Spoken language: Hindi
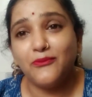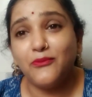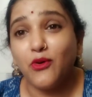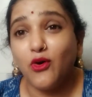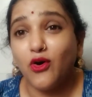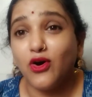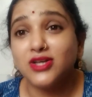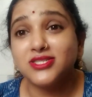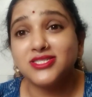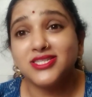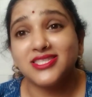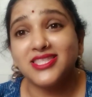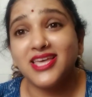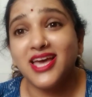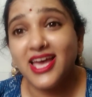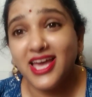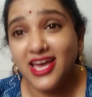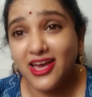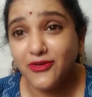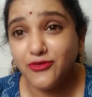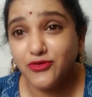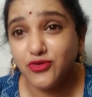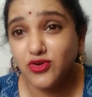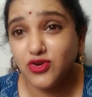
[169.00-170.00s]
बहुत ज़्यादा
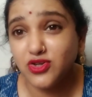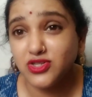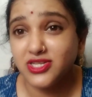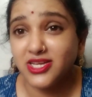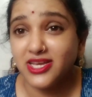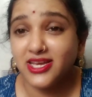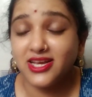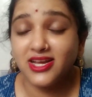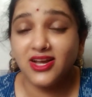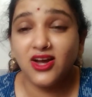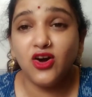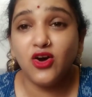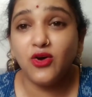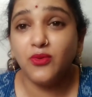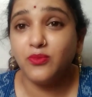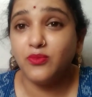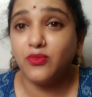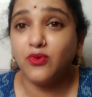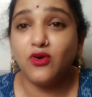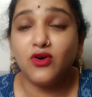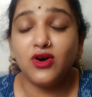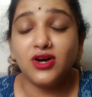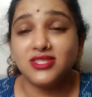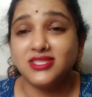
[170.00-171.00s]
हैवी हो जाएगा
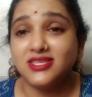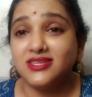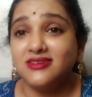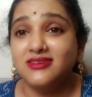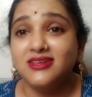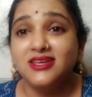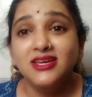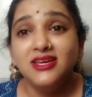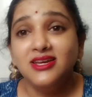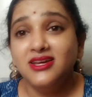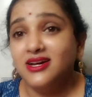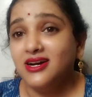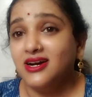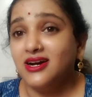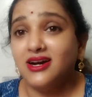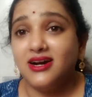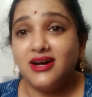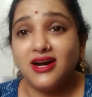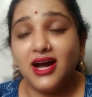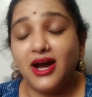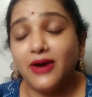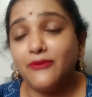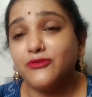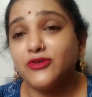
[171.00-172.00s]
और बहुत ही
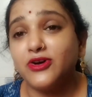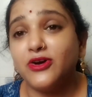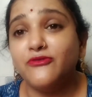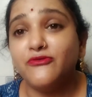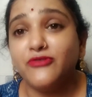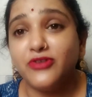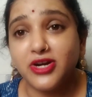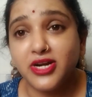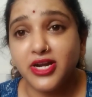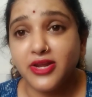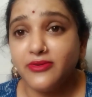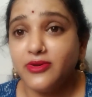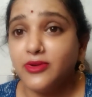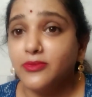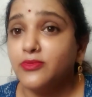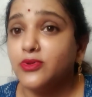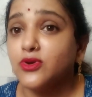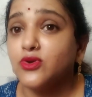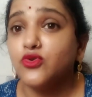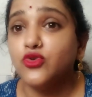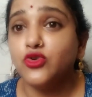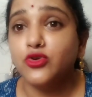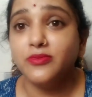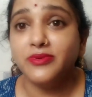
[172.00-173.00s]
आप कंफर्टेबल
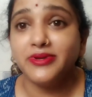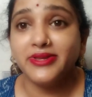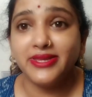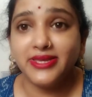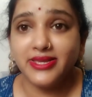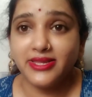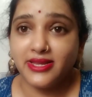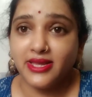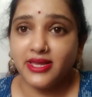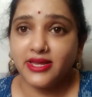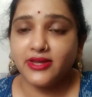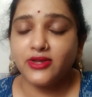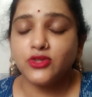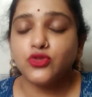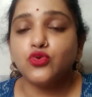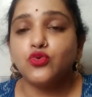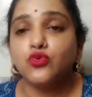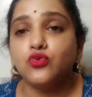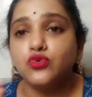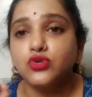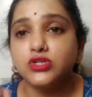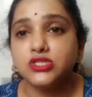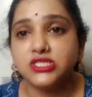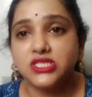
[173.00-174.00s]
बिल्कुल भी नहीं रहेंगे तो
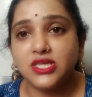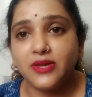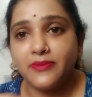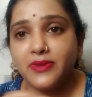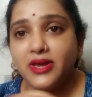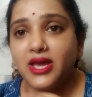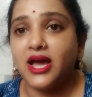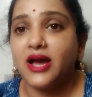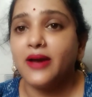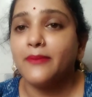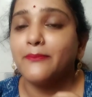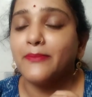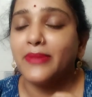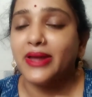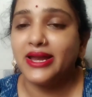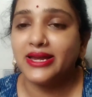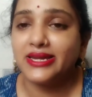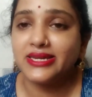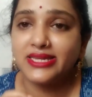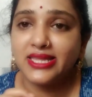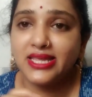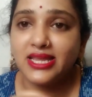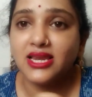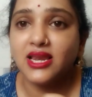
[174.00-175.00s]
उस समय आप
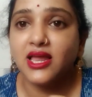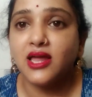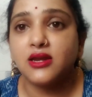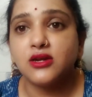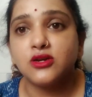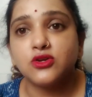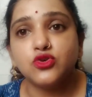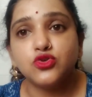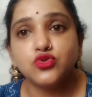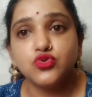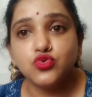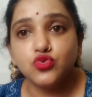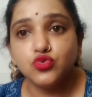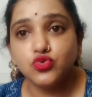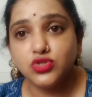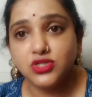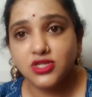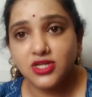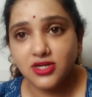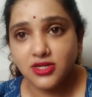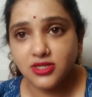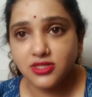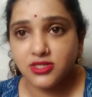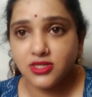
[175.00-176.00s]
पैंटी लाइनर को
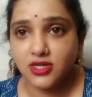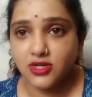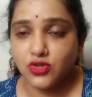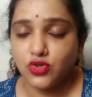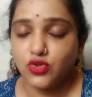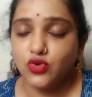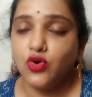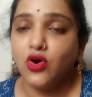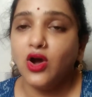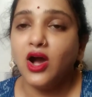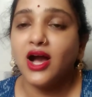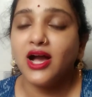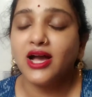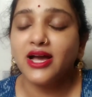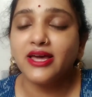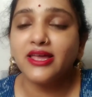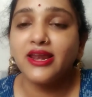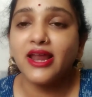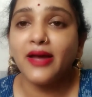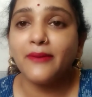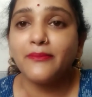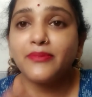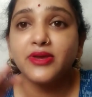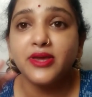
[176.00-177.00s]
यूज कर सकते हो
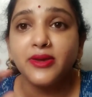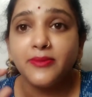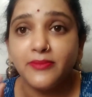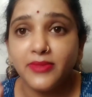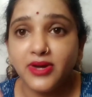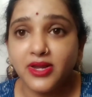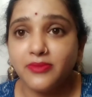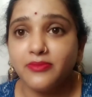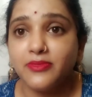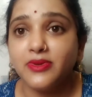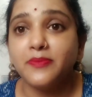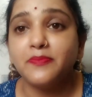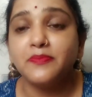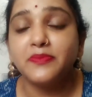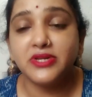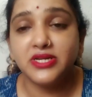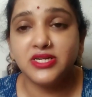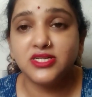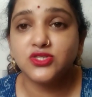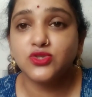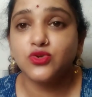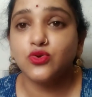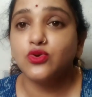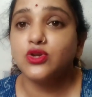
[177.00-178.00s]
अगर आपके मन में
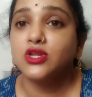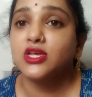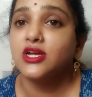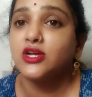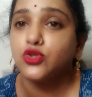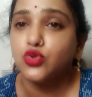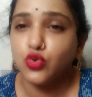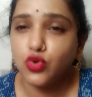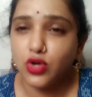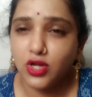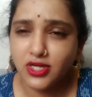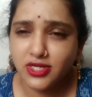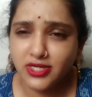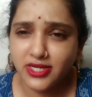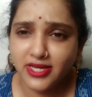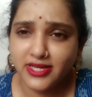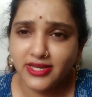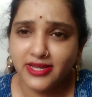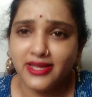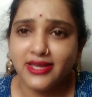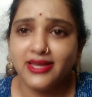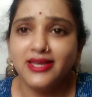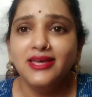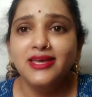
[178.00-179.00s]
पीरियड्स को लेकर थोड़ा
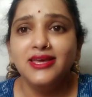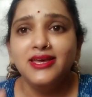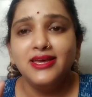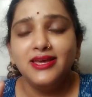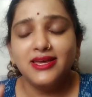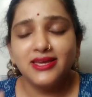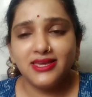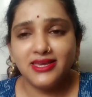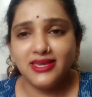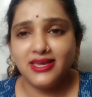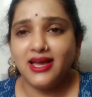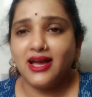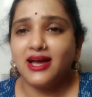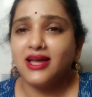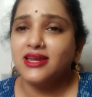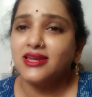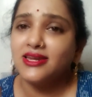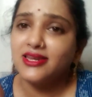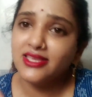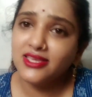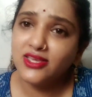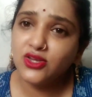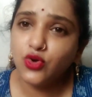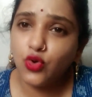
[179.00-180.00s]
डर है कि हाँ
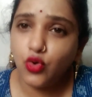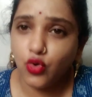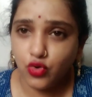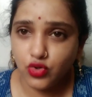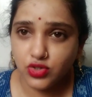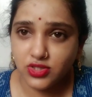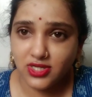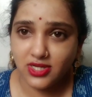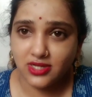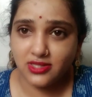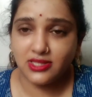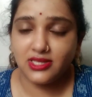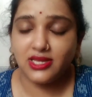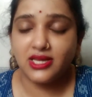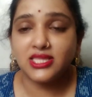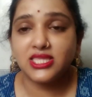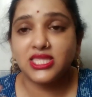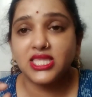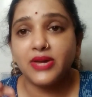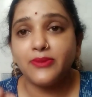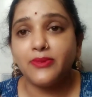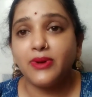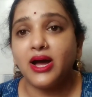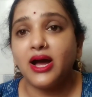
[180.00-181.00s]
लीक हो सकता
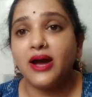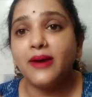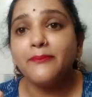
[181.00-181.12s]
है तब